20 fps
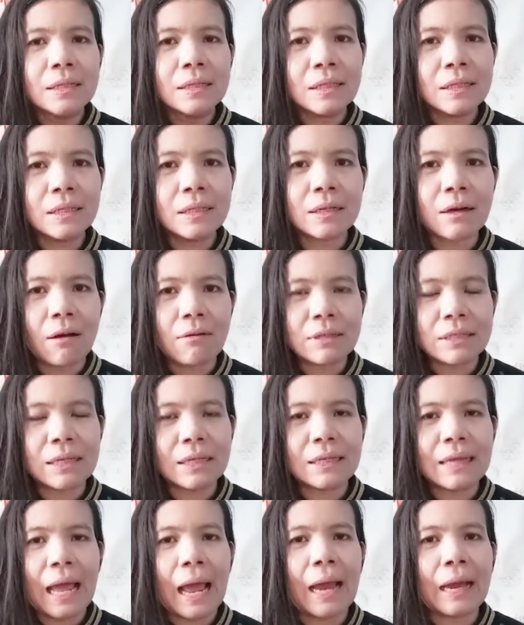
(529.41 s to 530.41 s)
ชื่อกล่อง
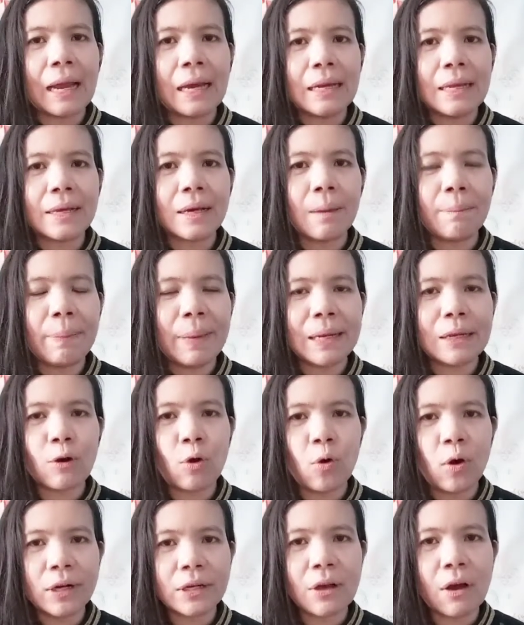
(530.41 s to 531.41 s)
สัญญาณอันนี้ก็เป็น
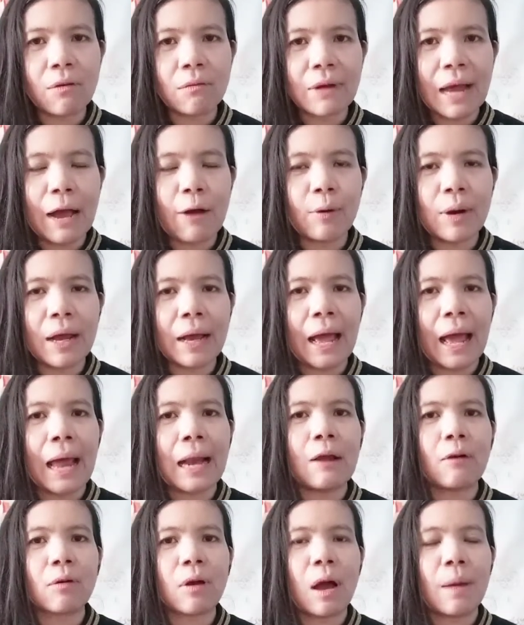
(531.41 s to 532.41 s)
โค้ดของเรานะคะ
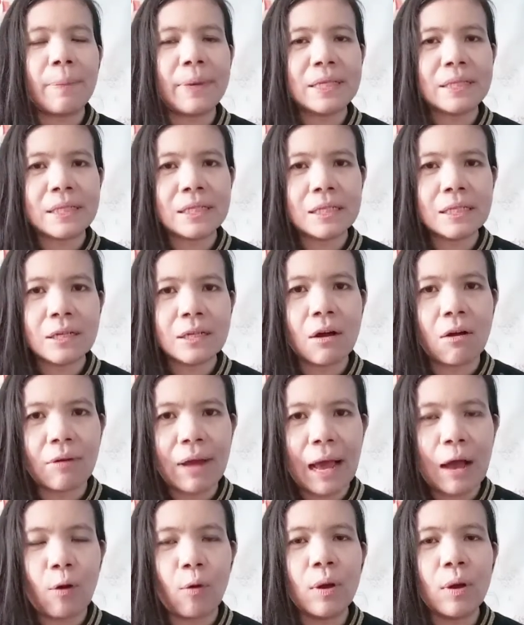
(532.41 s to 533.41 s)
แล้วก็เป็นชื่อของ
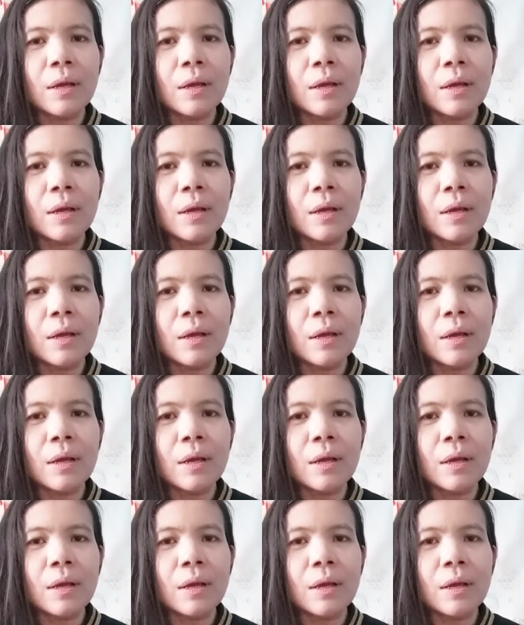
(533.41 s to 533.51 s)
เรา